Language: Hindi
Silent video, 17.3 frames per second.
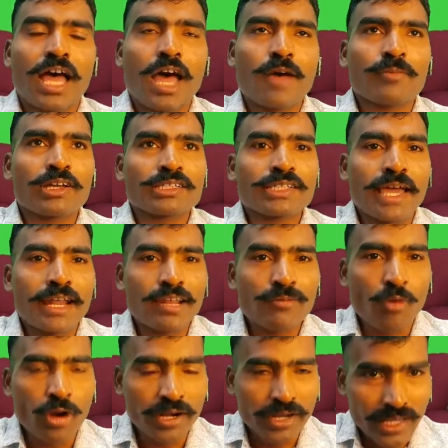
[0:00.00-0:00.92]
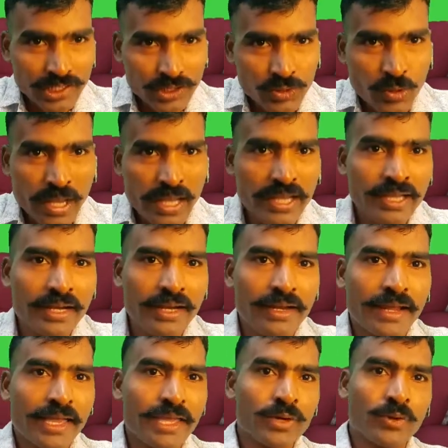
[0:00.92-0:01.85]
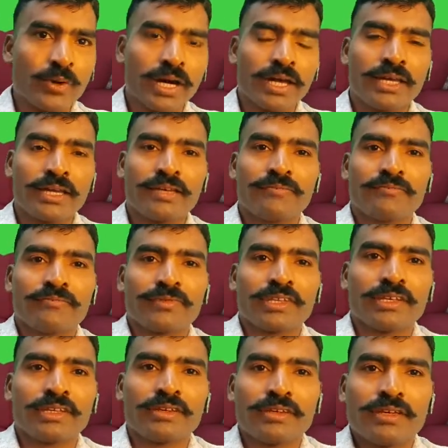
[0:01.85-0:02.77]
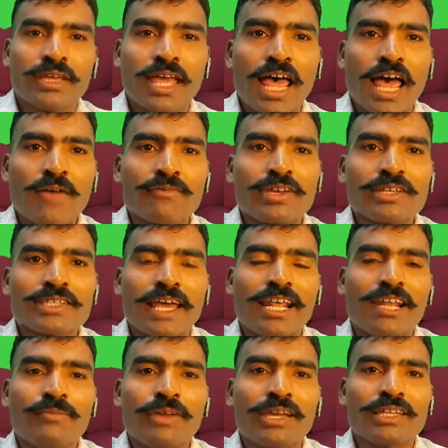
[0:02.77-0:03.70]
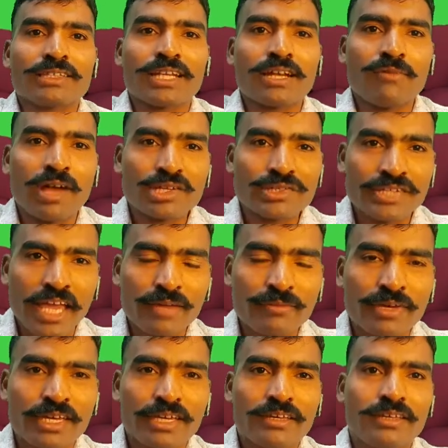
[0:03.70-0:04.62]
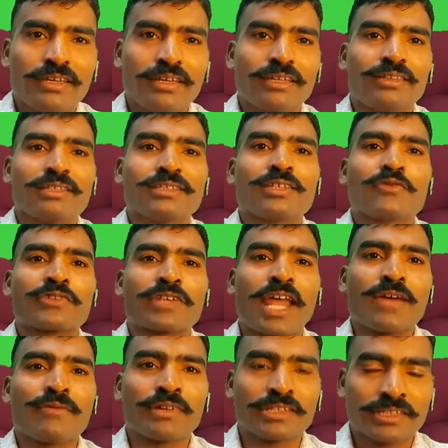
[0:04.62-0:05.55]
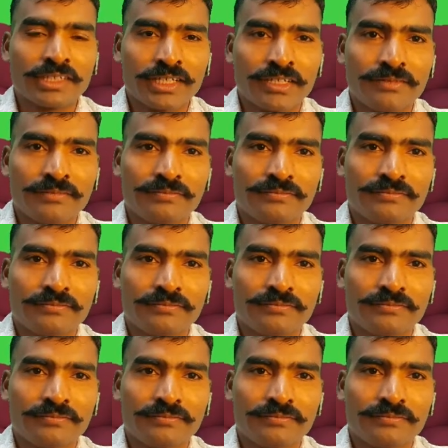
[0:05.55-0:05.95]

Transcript: आपका चैनल मोनेटाइज हुआ है नहीं हुआ है आपके चैनल पर कितना वॉच टाइम है कितने सब्सक्राइबर्स है